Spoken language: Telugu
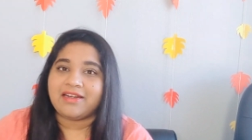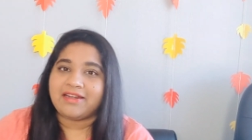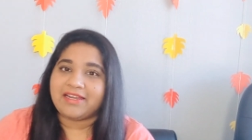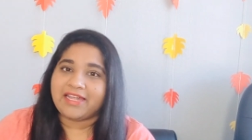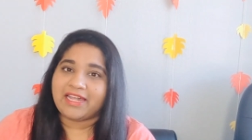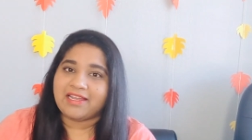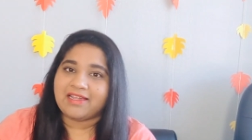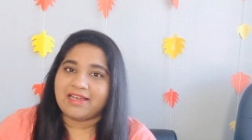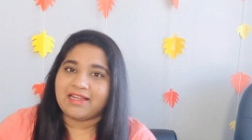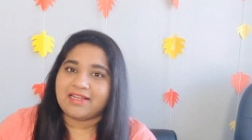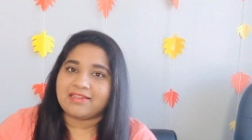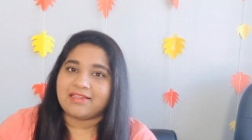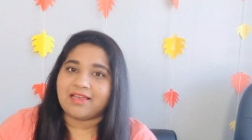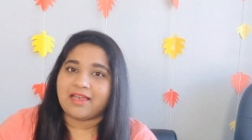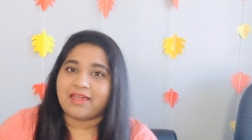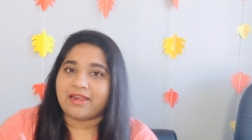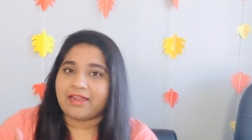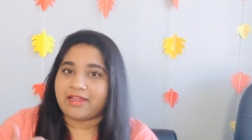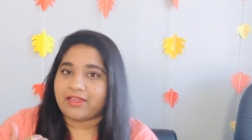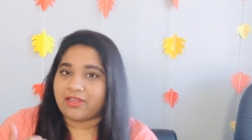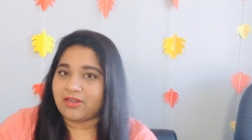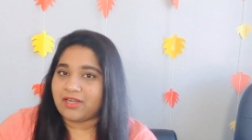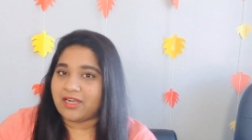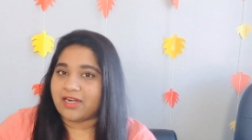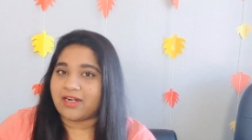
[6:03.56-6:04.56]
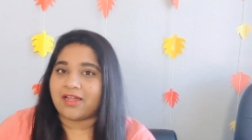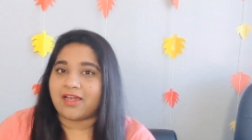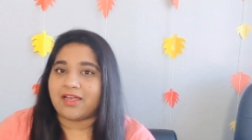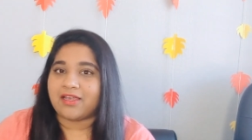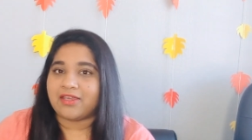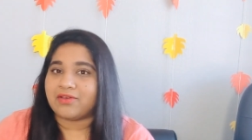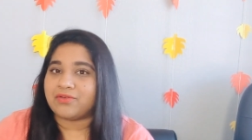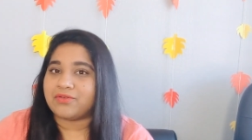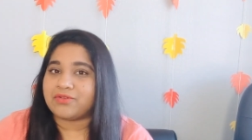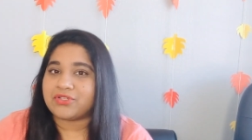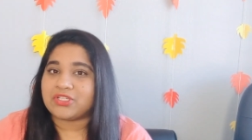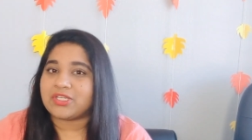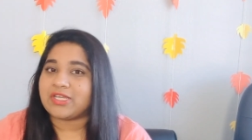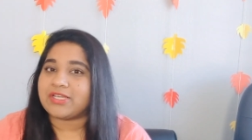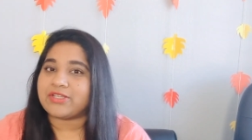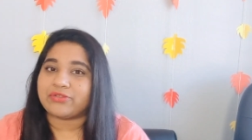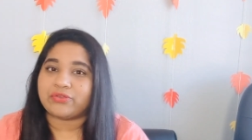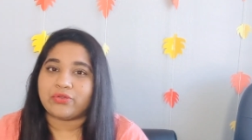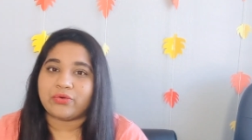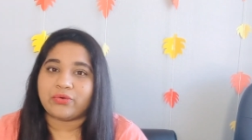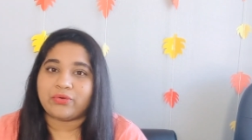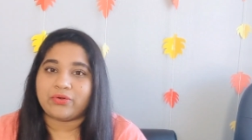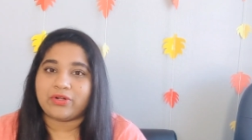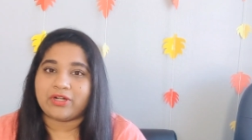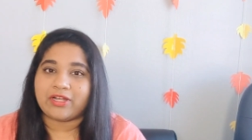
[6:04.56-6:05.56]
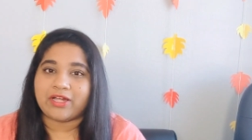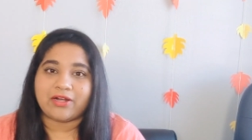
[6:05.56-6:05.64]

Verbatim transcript: నేనైతే రెగ్యులర్గా యూజ్ చేస్తూ ఉంటాను